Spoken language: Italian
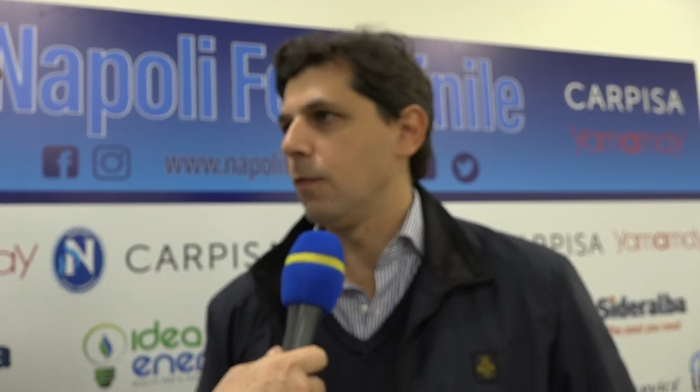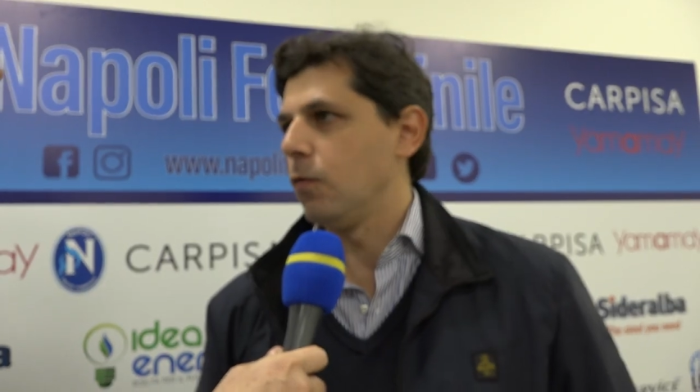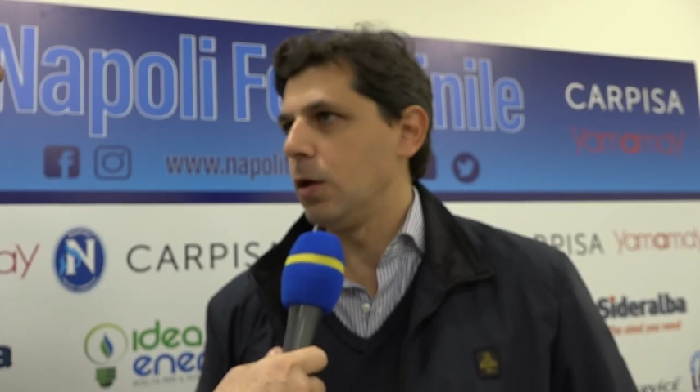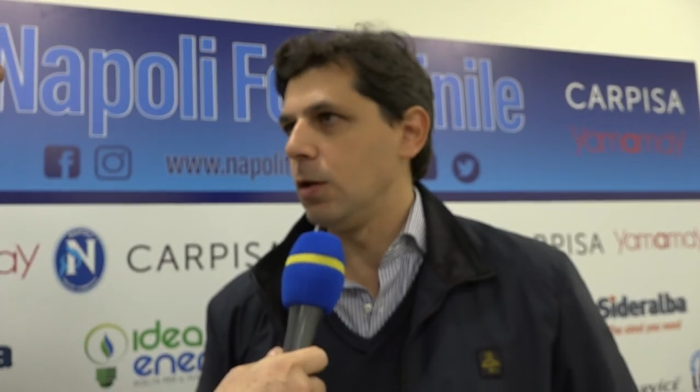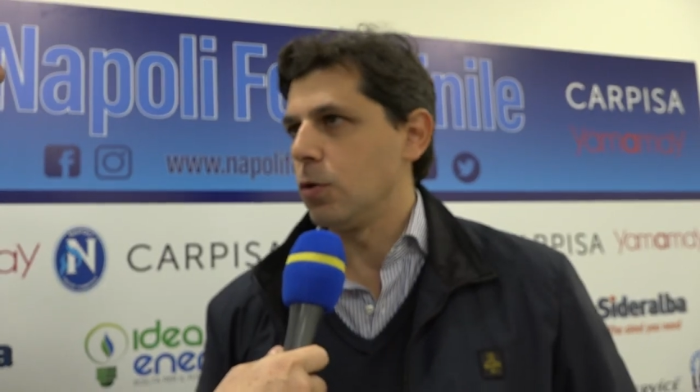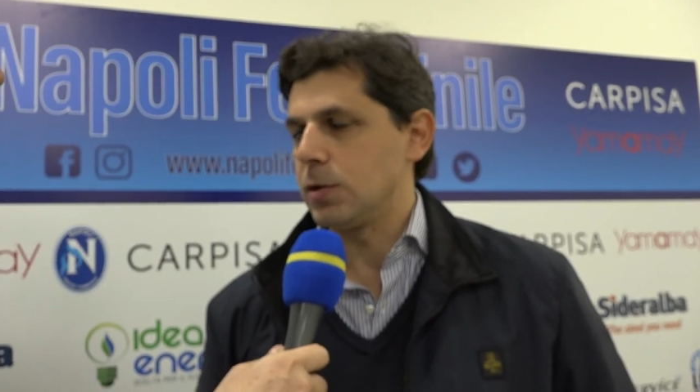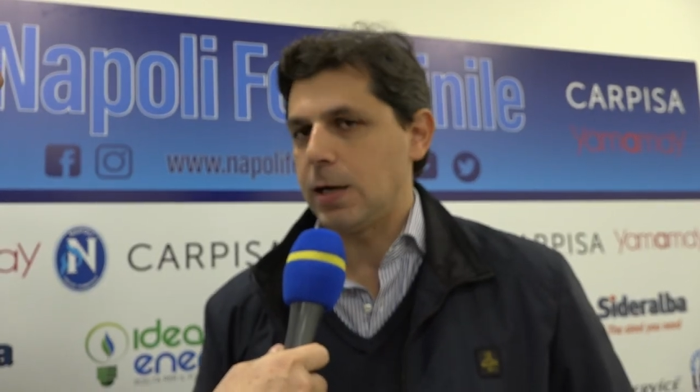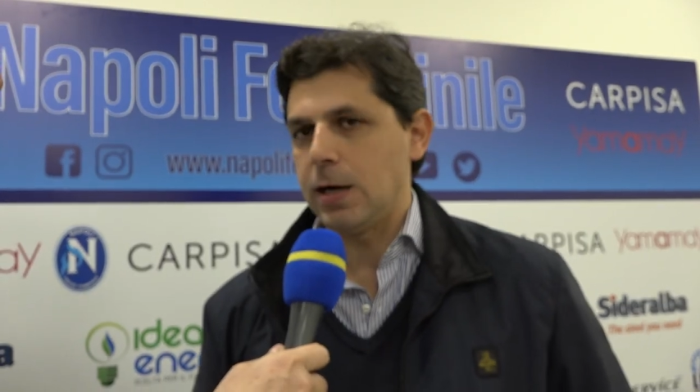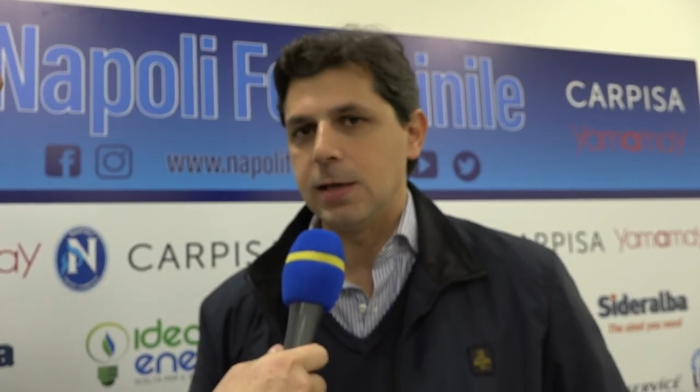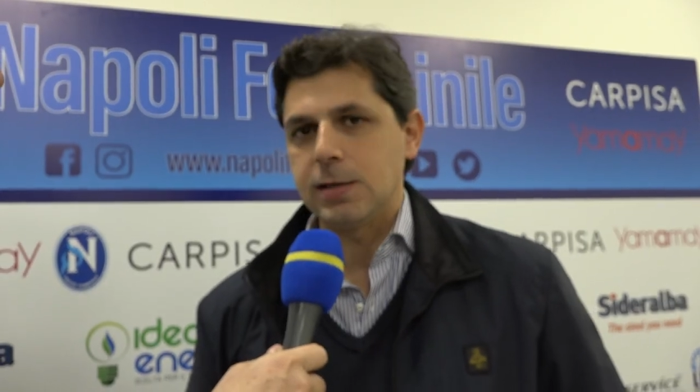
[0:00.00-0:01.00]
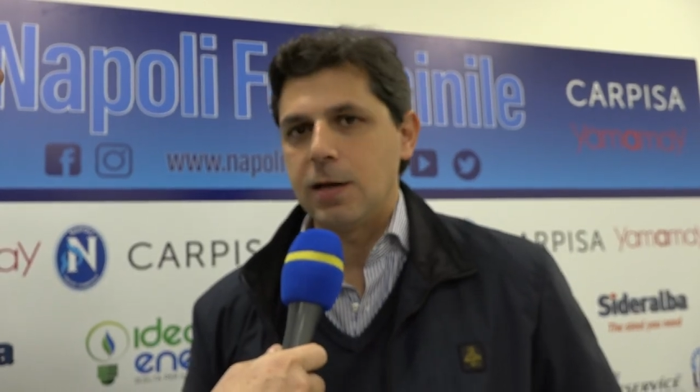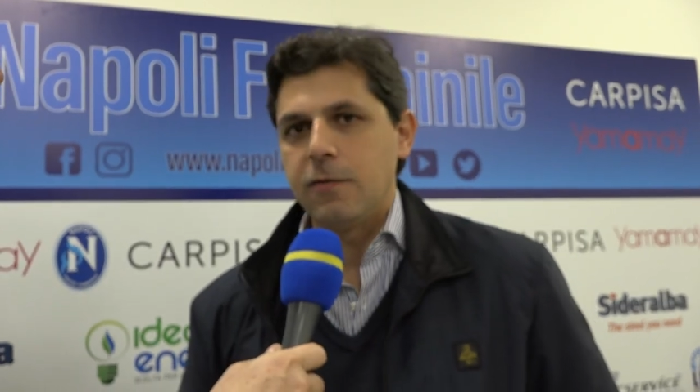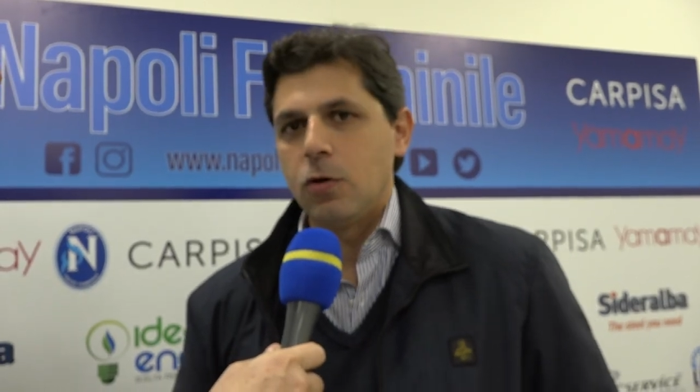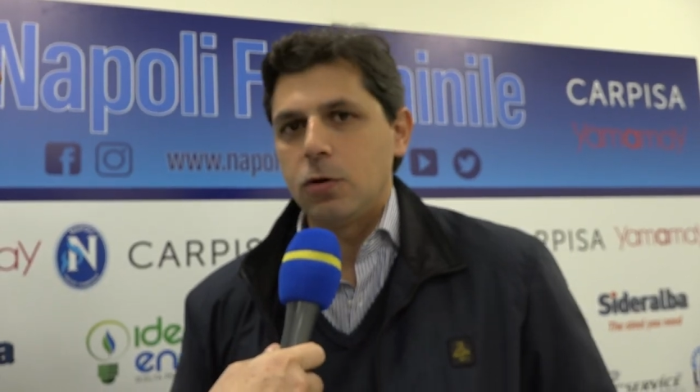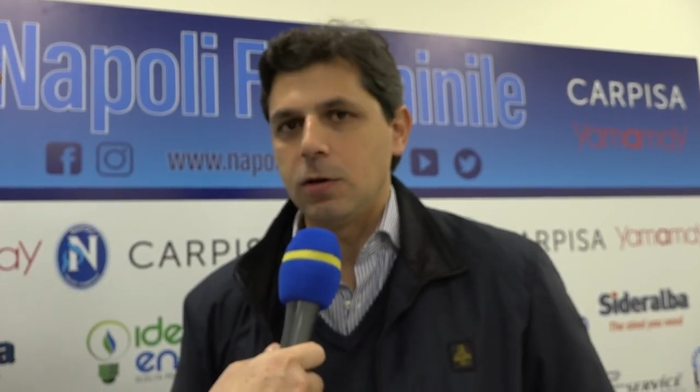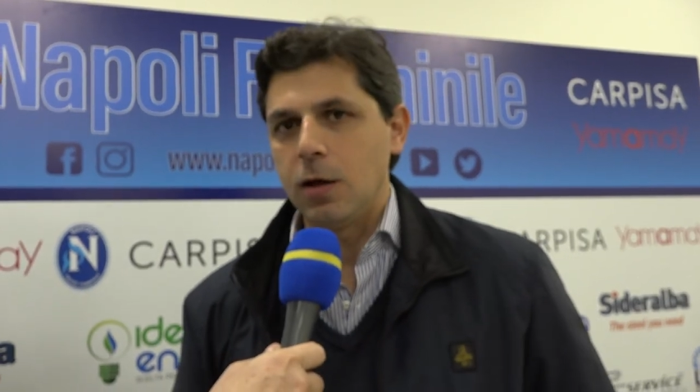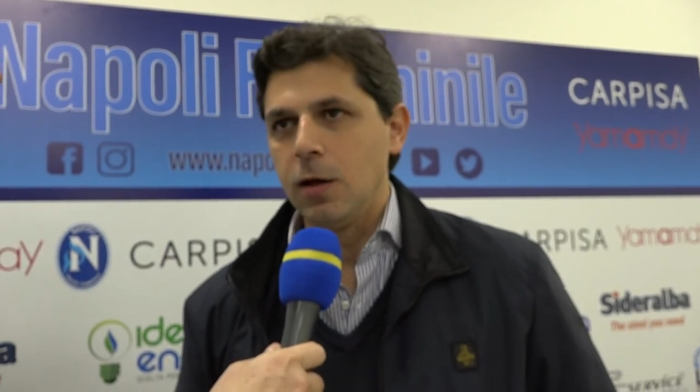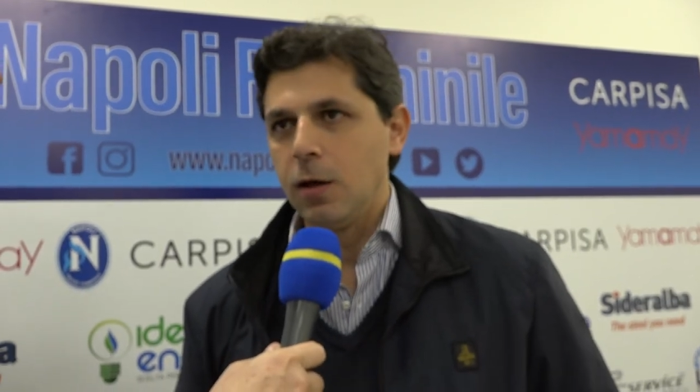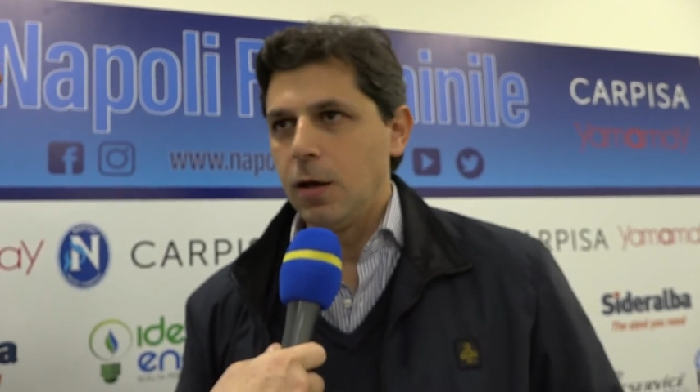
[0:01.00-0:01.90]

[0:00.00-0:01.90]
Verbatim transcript: che vuole dimostrare di essere forte